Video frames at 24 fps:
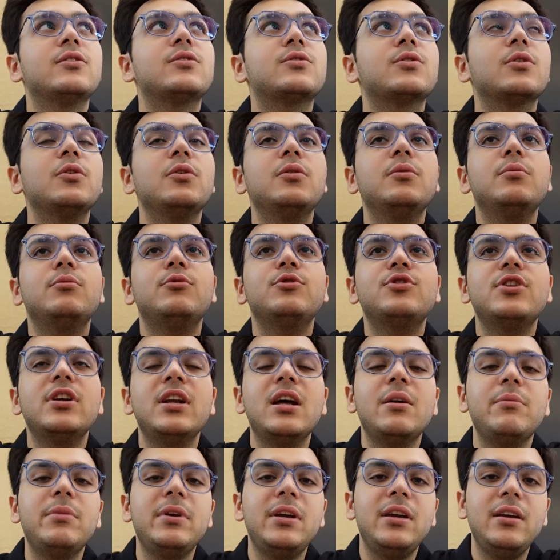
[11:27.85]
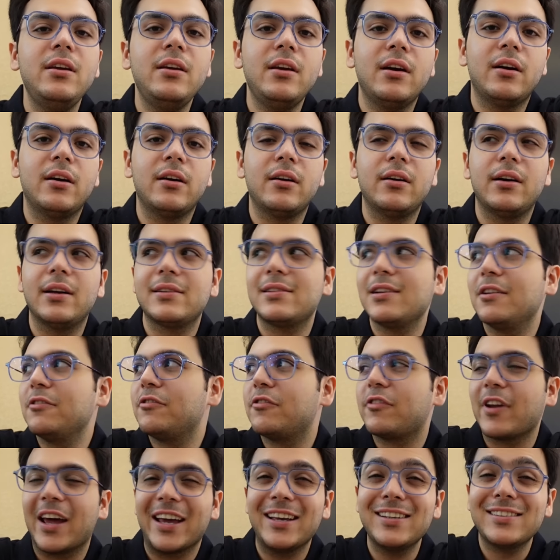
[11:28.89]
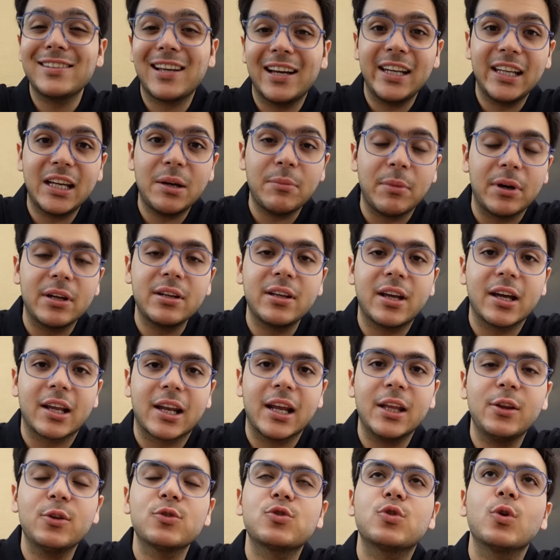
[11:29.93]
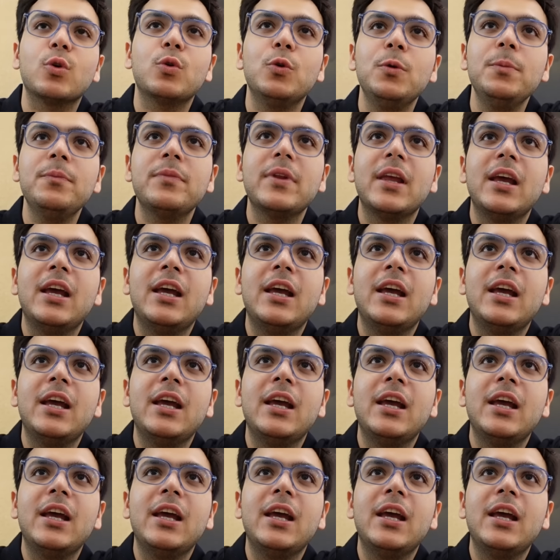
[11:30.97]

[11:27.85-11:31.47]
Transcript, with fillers: सो so, मुझे ना अभी ऐसा फ्राइज़ खाने का मन कर रहा है तो सोनू